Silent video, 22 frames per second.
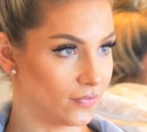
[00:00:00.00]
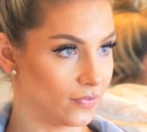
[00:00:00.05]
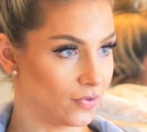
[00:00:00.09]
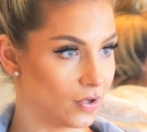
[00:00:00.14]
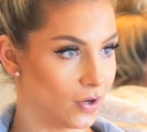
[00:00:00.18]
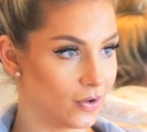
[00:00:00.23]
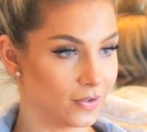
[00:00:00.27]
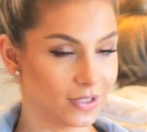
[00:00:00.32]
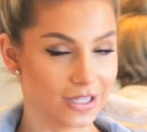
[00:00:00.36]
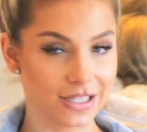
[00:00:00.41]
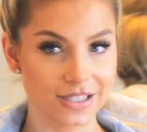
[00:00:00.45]

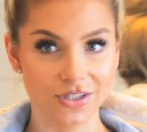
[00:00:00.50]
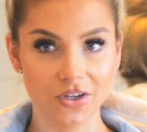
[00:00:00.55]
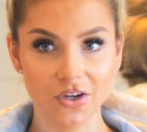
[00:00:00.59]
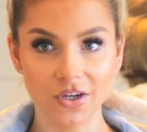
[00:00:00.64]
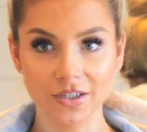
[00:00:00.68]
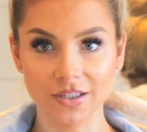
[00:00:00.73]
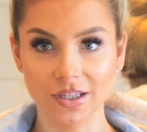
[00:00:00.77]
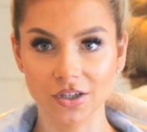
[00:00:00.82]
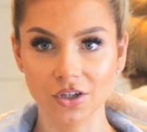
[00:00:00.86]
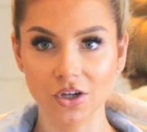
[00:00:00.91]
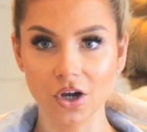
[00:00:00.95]
wygląda, co?
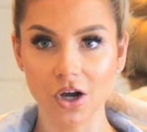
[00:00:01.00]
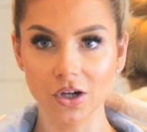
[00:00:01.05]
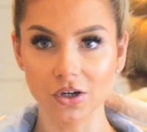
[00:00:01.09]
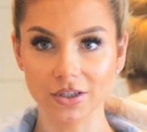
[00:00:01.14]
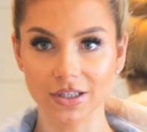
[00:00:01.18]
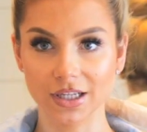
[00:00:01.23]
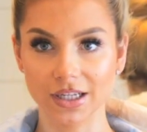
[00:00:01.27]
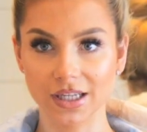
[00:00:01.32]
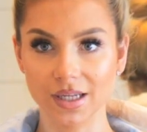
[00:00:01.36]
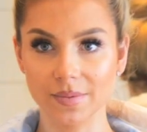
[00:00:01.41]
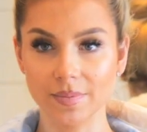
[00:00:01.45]
I ten
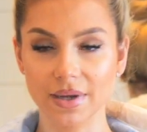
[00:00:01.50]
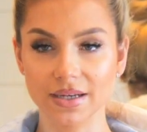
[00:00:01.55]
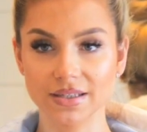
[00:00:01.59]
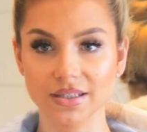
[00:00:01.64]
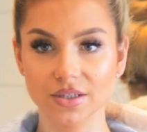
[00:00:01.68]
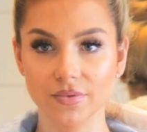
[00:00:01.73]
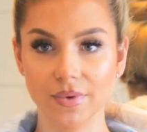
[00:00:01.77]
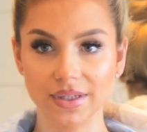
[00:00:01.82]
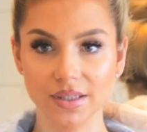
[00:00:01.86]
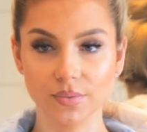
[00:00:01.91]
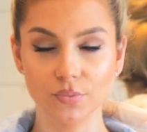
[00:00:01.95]
kolor taki
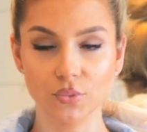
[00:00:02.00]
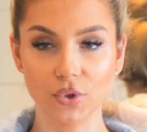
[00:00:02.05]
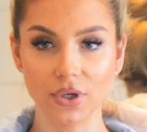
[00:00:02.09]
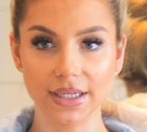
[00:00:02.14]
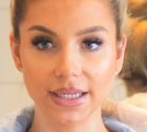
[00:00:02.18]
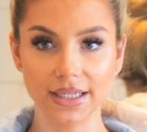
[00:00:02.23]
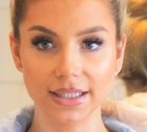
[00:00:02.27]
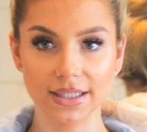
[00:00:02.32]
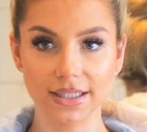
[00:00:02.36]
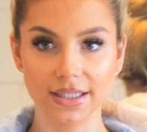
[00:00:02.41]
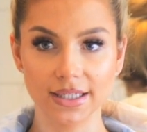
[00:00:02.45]
bardzo ładny,
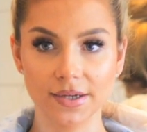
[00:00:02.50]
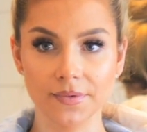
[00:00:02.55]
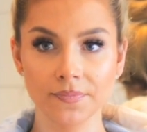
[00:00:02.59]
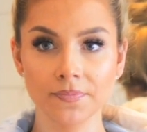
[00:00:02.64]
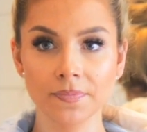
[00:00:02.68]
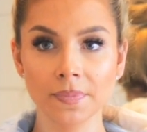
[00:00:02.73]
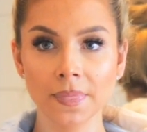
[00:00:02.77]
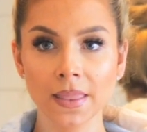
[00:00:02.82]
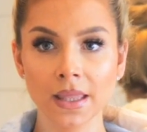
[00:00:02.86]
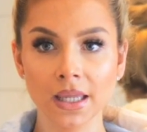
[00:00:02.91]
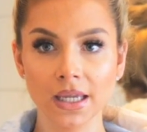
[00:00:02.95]
błękitny.
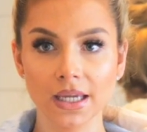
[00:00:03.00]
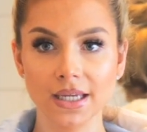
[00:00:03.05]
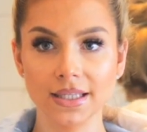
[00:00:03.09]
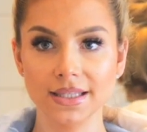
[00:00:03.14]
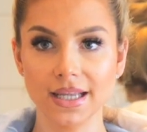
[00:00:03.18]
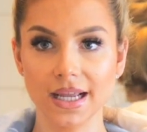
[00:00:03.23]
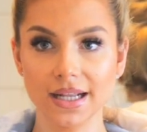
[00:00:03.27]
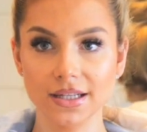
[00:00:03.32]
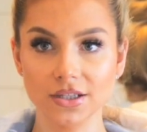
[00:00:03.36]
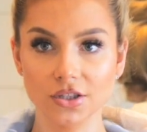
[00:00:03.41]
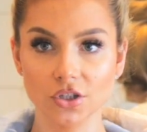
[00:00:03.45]
I
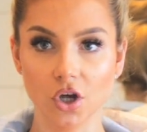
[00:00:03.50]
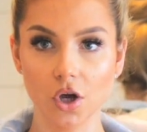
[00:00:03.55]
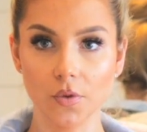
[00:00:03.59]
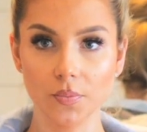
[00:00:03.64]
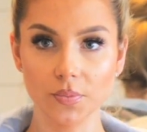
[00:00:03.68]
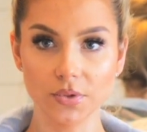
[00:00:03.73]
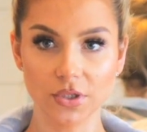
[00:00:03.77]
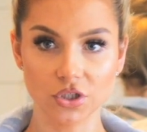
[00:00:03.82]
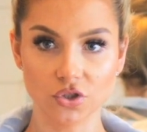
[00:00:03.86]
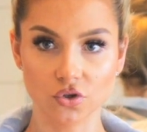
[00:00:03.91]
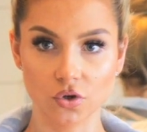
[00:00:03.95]
ten
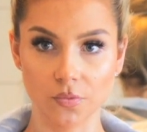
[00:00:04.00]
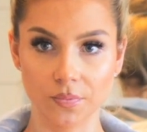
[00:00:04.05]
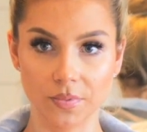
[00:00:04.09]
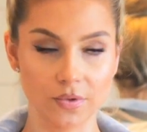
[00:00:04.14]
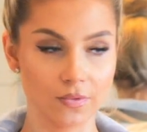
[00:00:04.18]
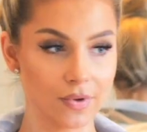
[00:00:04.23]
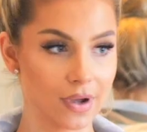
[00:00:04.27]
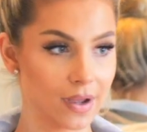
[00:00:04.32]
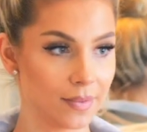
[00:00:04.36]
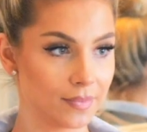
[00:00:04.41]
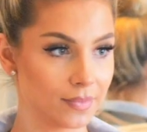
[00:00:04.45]
top też
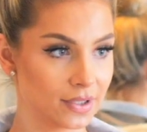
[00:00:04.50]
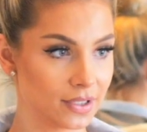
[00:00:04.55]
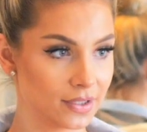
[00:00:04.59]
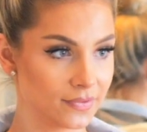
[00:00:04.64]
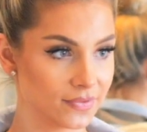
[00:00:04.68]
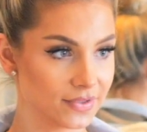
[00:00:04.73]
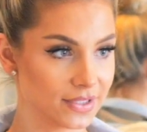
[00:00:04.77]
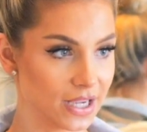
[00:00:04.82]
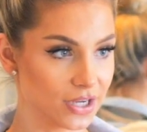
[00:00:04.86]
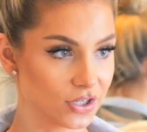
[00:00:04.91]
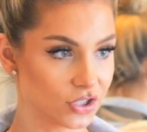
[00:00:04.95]
kupiłam e,
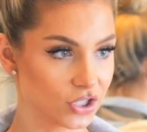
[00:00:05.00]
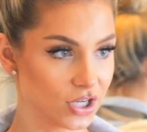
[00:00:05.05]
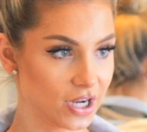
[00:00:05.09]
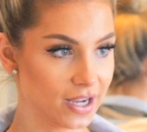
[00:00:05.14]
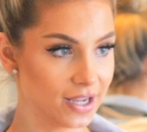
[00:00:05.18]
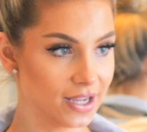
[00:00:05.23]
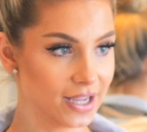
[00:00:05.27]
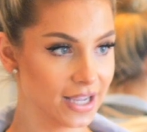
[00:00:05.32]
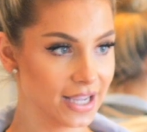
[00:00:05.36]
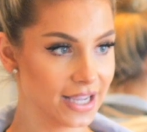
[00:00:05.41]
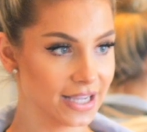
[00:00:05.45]
w Zarze,
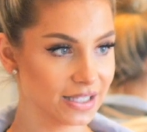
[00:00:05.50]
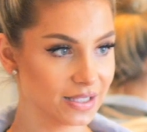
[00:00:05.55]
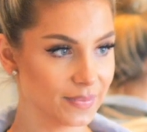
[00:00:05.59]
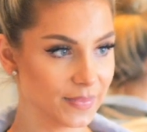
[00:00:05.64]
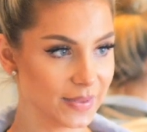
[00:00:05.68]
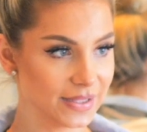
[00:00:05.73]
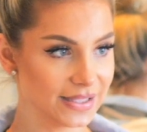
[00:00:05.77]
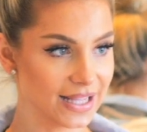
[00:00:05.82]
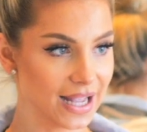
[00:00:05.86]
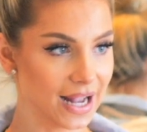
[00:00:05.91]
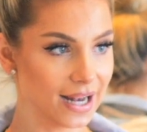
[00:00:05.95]

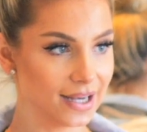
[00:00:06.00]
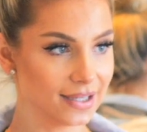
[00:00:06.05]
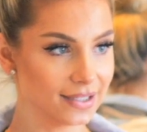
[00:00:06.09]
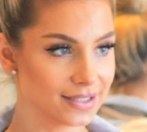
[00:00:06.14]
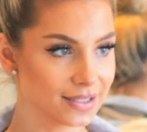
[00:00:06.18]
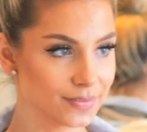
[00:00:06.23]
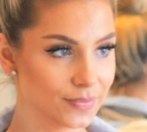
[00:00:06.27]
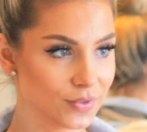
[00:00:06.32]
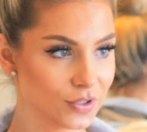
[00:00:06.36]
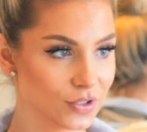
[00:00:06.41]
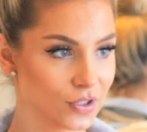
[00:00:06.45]

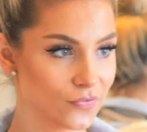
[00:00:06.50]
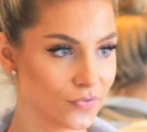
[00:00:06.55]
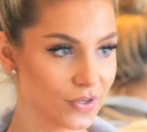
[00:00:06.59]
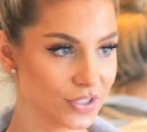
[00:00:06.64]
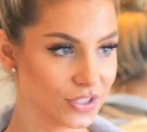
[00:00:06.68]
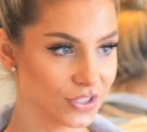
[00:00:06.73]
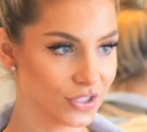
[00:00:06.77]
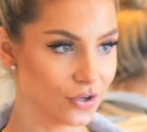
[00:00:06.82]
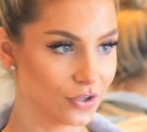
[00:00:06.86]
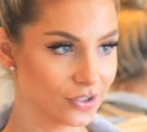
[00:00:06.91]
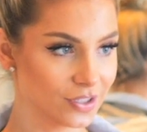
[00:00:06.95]
specjalnie z myślą
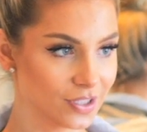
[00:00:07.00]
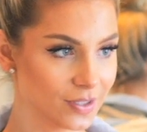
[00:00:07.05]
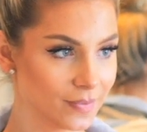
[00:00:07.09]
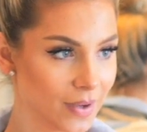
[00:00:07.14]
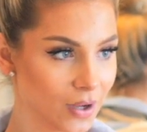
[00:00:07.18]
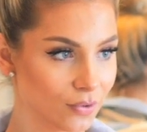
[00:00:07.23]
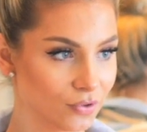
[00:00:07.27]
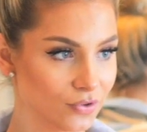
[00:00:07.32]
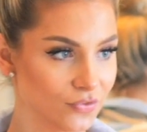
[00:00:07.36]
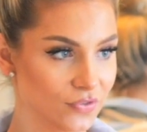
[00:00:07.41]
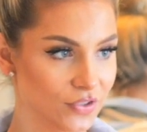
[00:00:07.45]
właśnie o tym
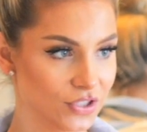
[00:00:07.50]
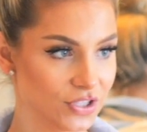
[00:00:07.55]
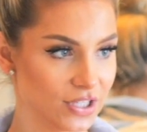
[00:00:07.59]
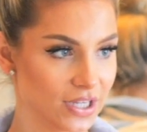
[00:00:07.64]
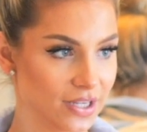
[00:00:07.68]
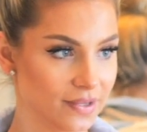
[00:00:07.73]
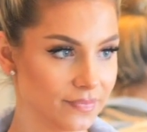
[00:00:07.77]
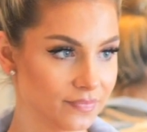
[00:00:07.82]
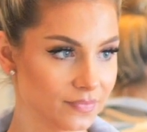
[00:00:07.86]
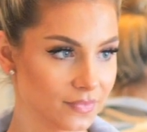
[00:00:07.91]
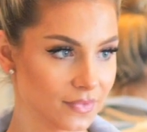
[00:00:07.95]

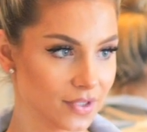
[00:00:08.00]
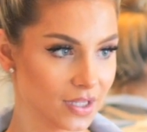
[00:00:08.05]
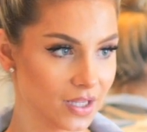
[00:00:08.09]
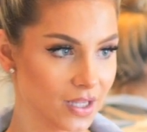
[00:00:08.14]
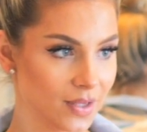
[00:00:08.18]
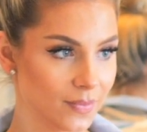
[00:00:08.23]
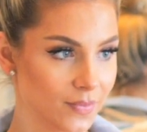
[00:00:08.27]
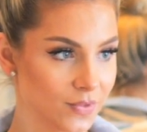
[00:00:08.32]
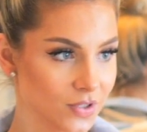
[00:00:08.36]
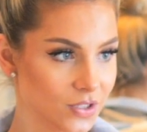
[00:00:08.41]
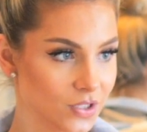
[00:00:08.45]
outficie.
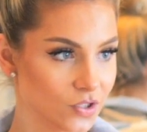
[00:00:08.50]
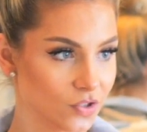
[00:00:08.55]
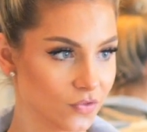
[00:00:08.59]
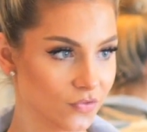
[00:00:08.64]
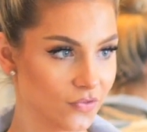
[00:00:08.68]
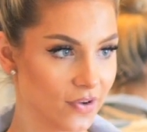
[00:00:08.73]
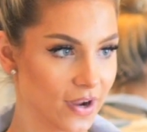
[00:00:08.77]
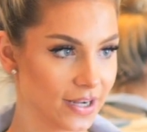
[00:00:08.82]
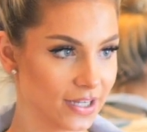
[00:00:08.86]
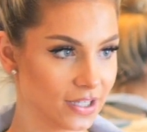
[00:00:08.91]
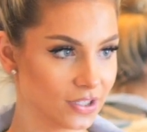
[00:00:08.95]
Myślę, że
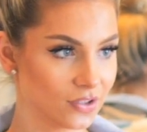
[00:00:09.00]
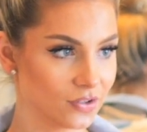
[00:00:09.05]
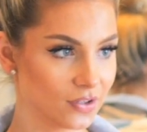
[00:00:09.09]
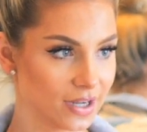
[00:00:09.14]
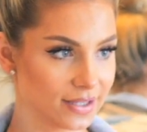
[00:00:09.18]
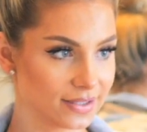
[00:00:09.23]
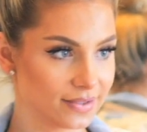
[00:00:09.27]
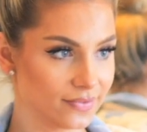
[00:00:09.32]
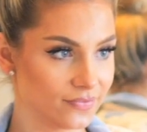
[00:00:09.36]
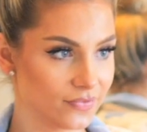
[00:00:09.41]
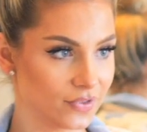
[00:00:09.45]
fajnie to
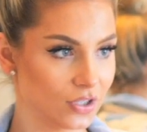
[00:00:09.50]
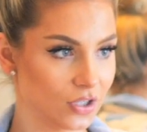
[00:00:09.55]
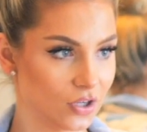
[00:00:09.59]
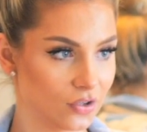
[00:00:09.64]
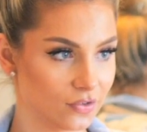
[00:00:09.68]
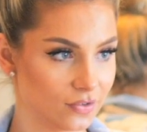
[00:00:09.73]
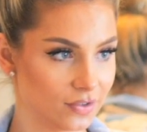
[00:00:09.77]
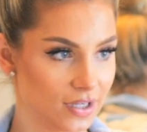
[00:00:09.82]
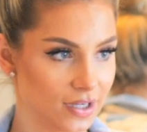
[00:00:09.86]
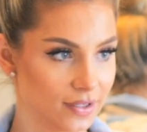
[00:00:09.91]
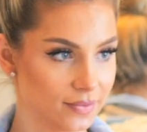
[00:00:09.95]
razem
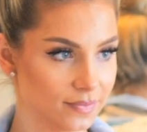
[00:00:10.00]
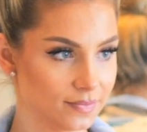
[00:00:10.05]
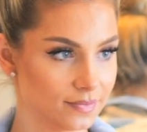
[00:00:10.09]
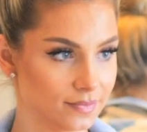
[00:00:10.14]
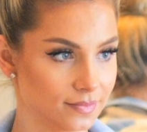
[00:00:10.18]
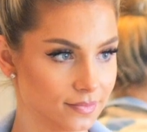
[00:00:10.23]
wygląda.